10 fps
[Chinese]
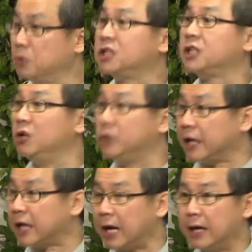是丢给
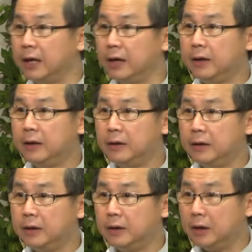他，
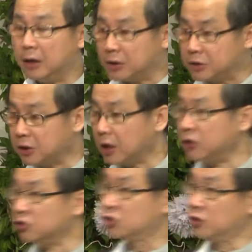而是很
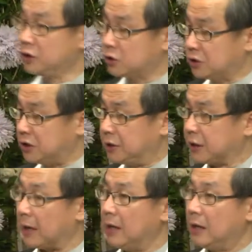尊敬
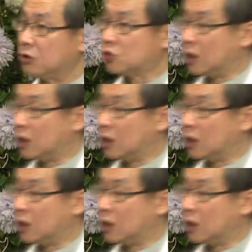的双